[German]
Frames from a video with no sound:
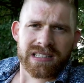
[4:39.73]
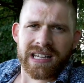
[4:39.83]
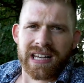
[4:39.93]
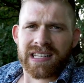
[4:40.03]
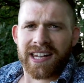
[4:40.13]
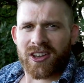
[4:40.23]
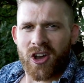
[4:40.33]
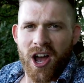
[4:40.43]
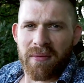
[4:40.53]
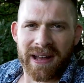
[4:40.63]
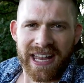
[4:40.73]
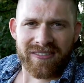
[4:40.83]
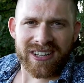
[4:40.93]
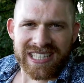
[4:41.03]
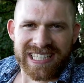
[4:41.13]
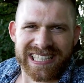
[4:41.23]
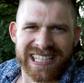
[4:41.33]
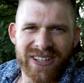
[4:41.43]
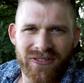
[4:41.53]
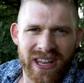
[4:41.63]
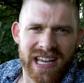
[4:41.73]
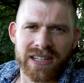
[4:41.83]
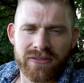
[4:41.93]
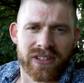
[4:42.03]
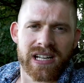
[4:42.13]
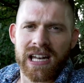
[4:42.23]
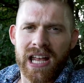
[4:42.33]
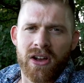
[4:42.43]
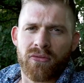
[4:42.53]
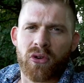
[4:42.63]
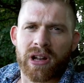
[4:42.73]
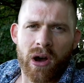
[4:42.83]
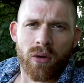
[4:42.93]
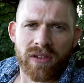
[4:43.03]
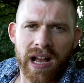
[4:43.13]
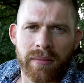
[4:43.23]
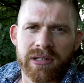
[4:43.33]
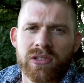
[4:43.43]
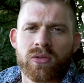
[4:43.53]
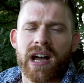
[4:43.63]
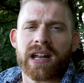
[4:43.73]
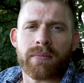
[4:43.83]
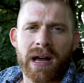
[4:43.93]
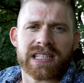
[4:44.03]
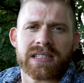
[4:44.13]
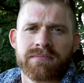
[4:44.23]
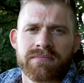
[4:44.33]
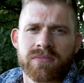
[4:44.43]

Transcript: dein, dein Körper, irgendwas in dir sich wehren will vor der Aufgabe, die du gerade machst.